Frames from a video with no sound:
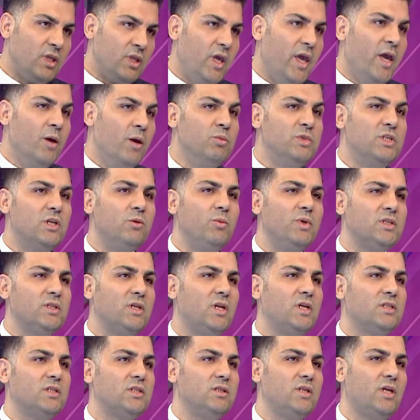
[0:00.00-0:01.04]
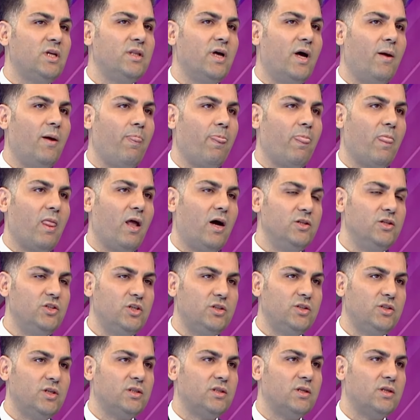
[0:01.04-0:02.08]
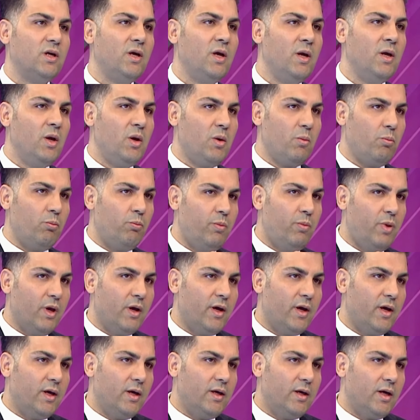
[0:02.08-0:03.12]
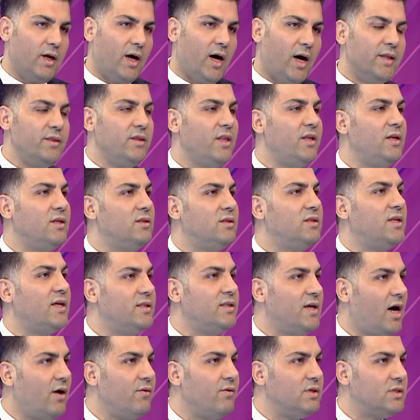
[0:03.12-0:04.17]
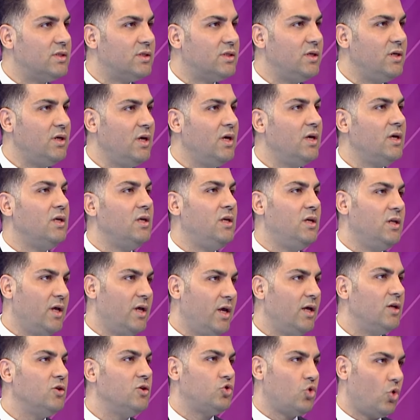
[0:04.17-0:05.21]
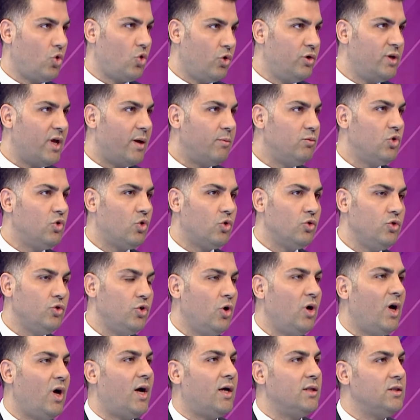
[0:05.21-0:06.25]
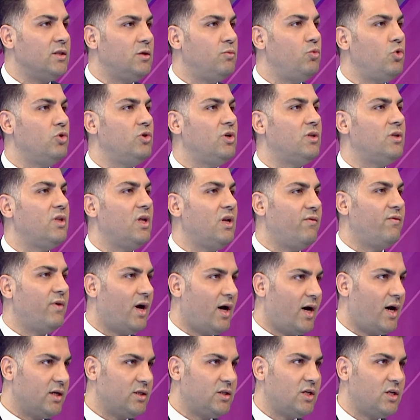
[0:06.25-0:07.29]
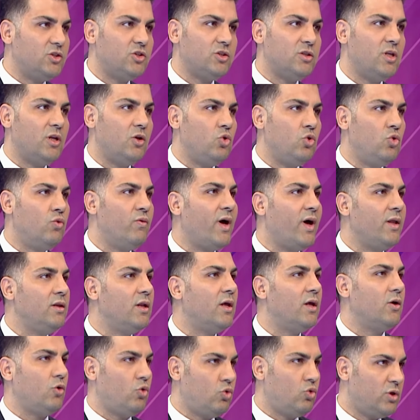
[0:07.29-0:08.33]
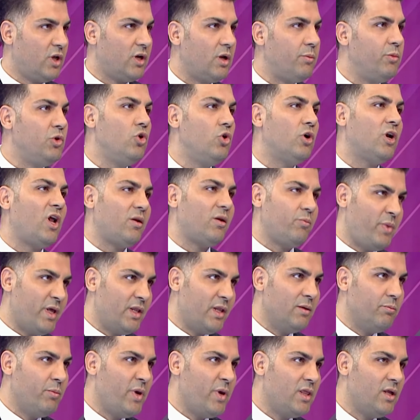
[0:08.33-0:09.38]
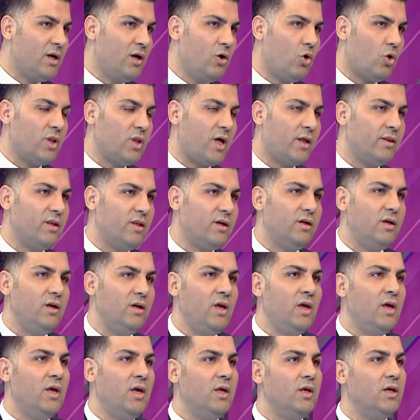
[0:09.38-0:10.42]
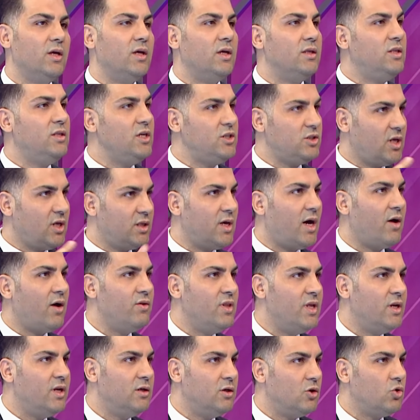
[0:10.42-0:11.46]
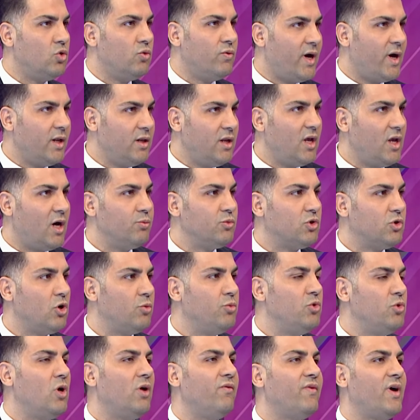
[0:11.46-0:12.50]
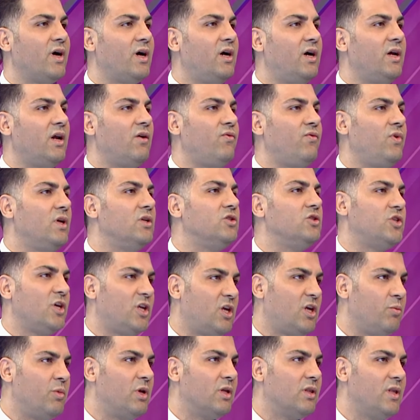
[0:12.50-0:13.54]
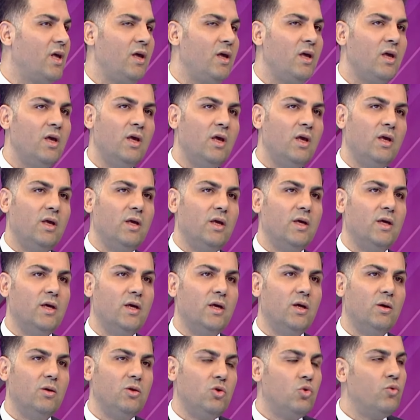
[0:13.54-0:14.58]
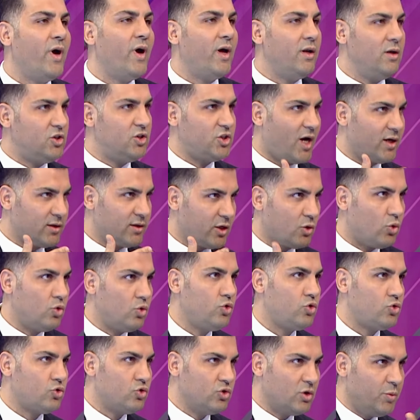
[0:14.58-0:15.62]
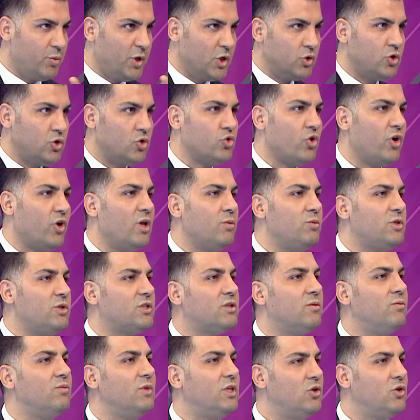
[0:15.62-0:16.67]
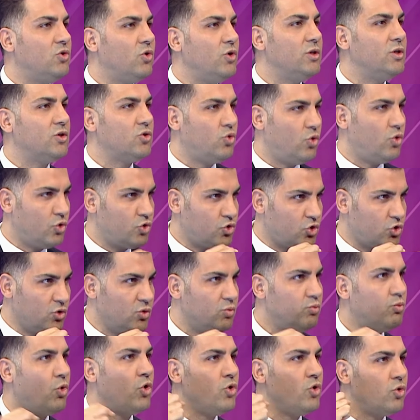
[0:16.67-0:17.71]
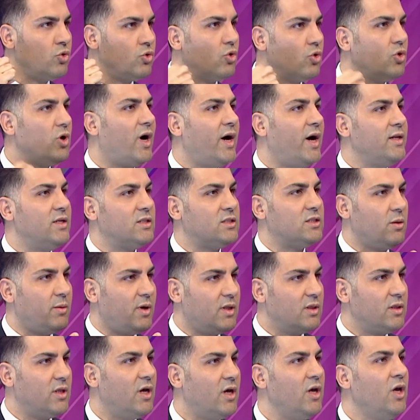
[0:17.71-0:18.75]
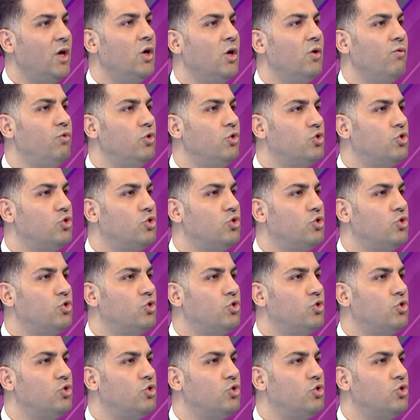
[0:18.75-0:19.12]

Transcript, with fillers: Emzirme sırasında da açıkçası e, annenin tedavisi yine çok önemli oluyor. Antibiyotikleri ve ağrı kesicileri güvenle kullanabiliyorlar. belirli olanları e, diş tedavilerini güvenle yaptırabiliyor ve grafi çekimini de e, güvenli şartlar oluştuğunda, bir önce söylemiştim. Tiroid, kurşun, boyunluk aynı zamanda evet.